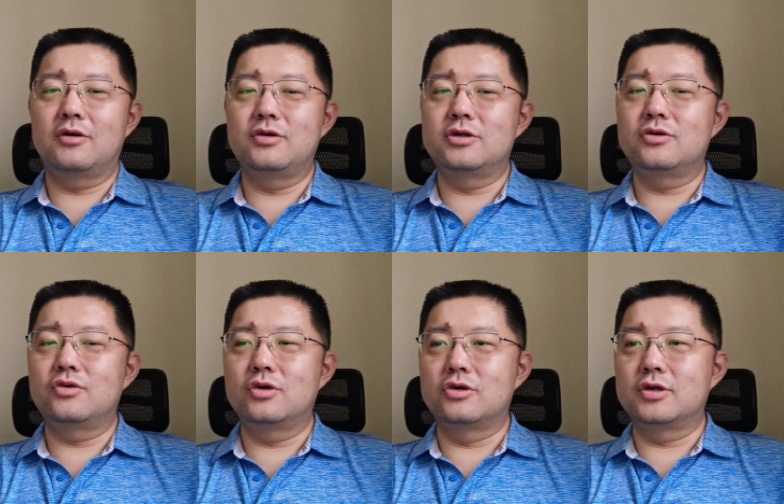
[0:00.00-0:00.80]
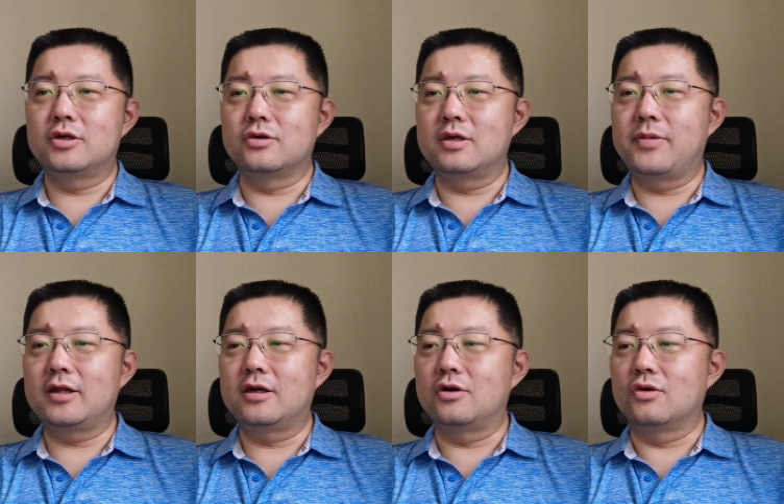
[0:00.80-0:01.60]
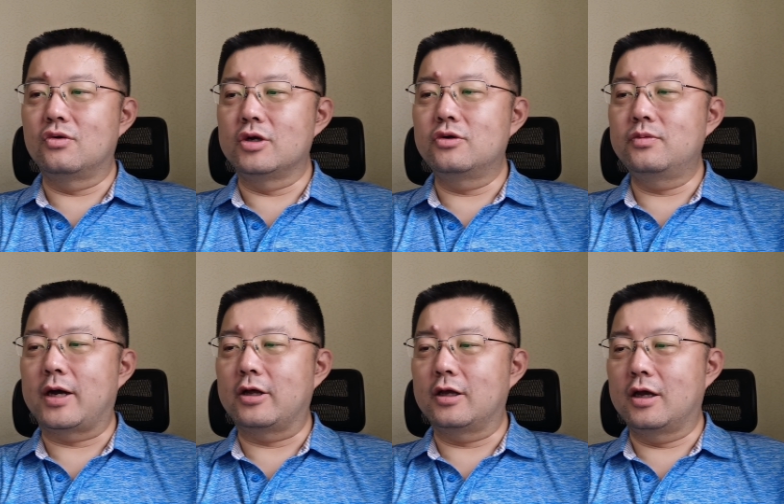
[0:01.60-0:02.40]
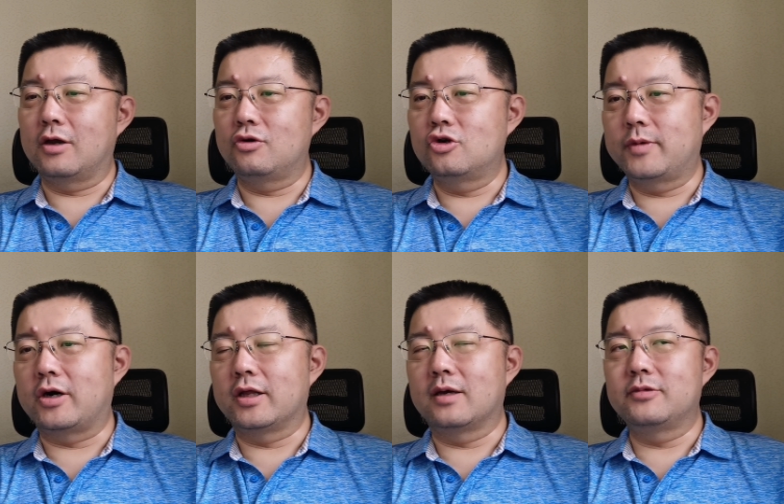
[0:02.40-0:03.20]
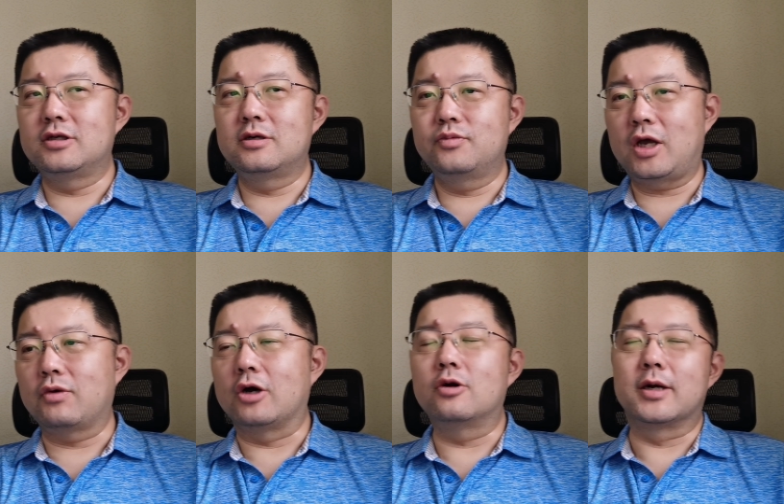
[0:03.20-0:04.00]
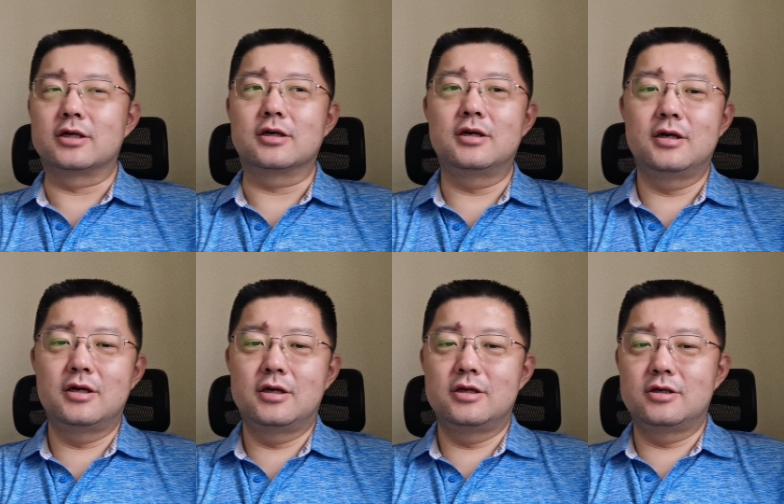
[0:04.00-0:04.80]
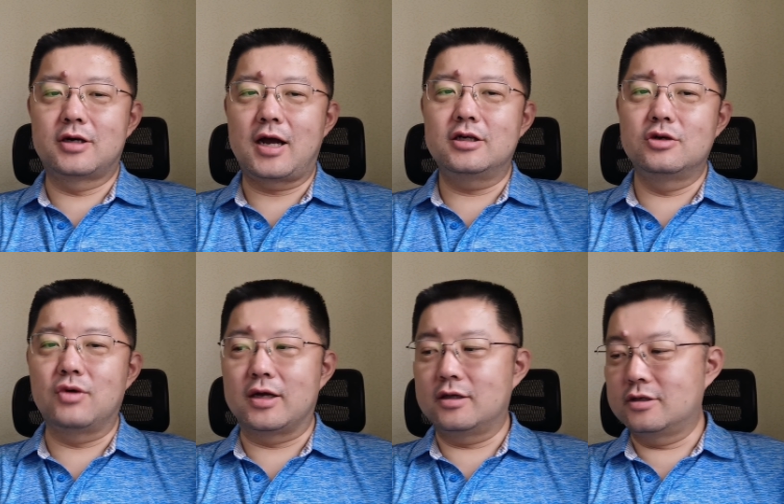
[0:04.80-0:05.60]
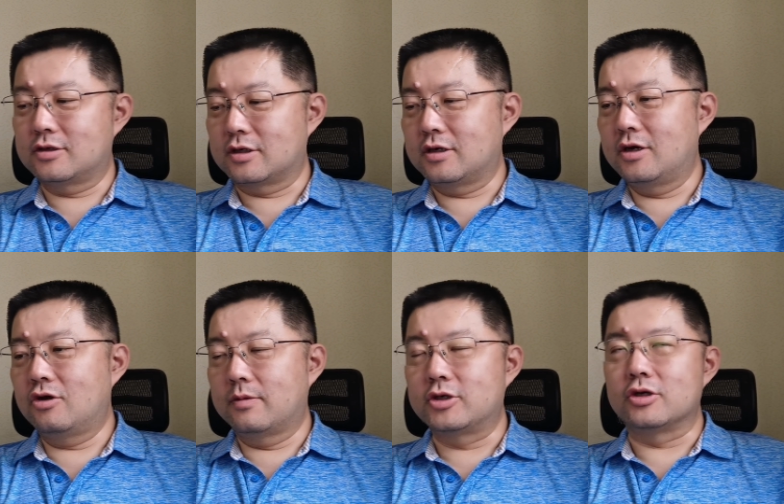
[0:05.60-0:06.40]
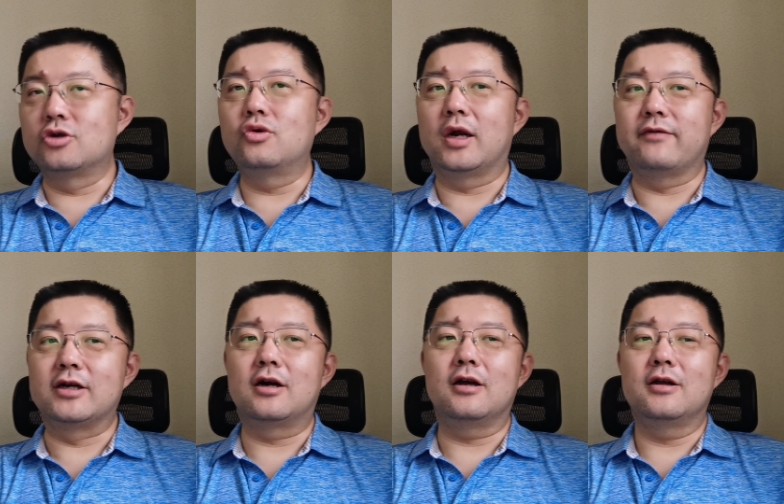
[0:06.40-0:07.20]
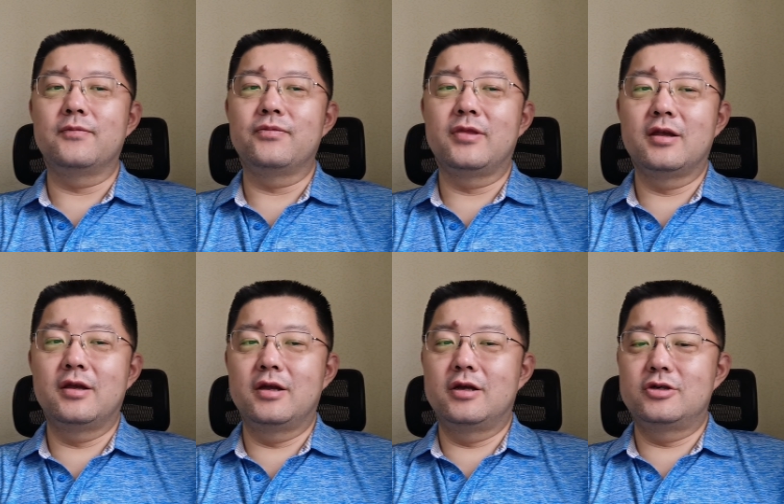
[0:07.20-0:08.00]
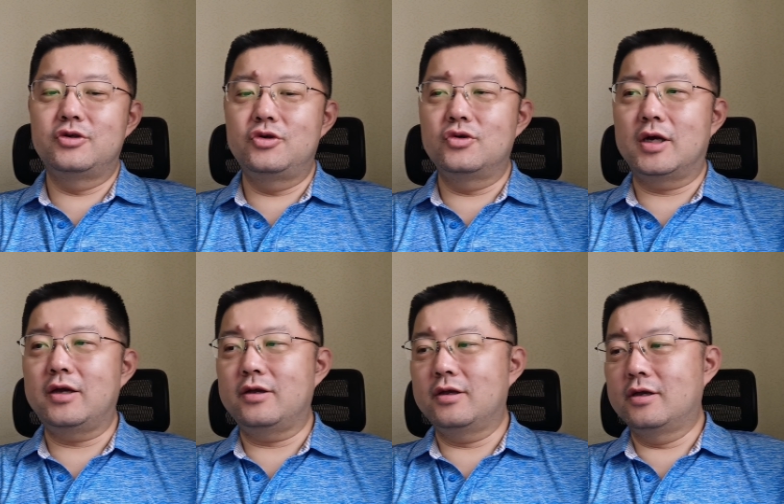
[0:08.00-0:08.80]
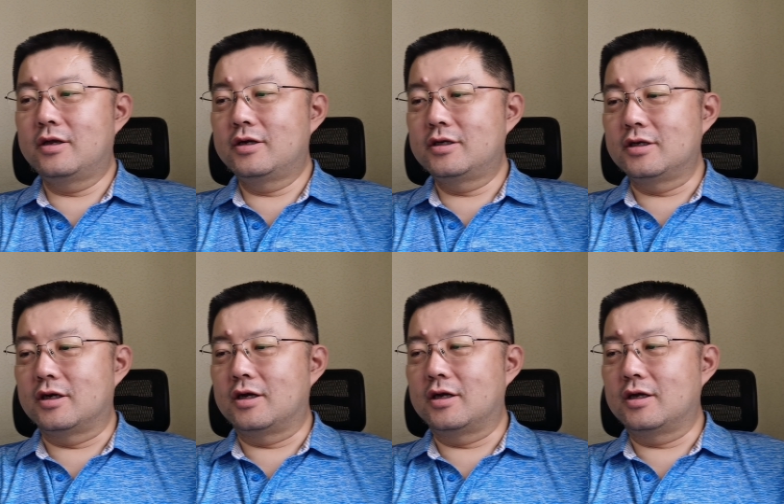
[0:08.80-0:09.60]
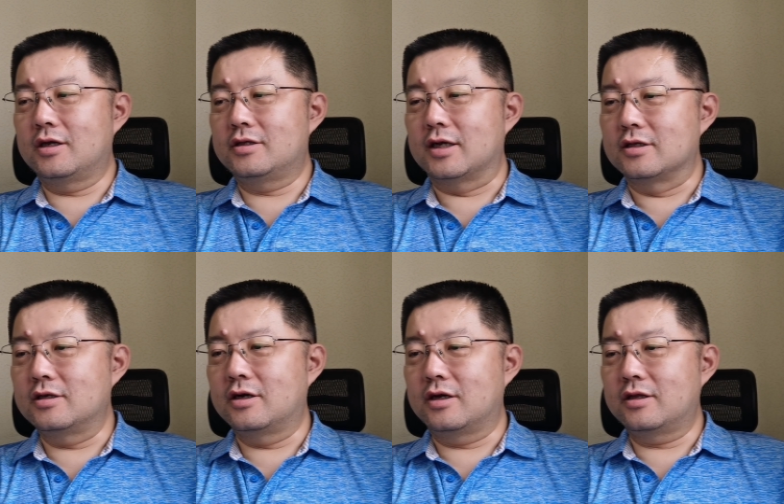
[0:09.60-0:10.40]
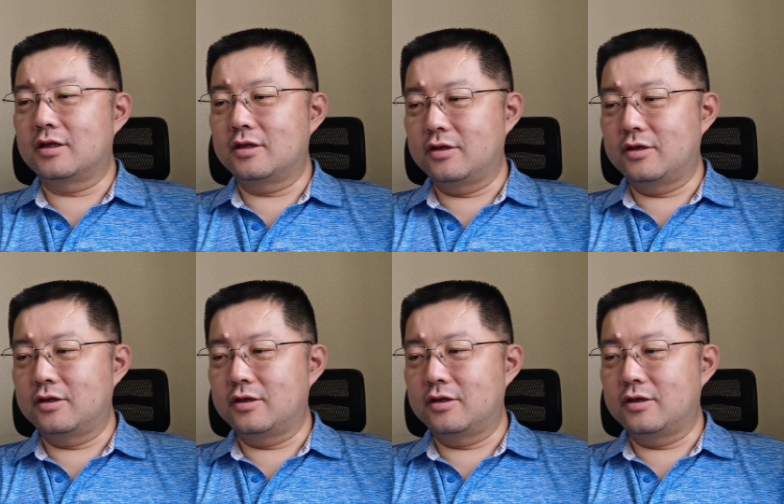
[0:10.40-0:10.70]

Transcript: 爱回收或者说这种一般的这种回收宝呃，回收宝啊，他们其实不太管后边的事儿，就是他只管就是我把手机收回来完事儿了。至于说哎这个检测、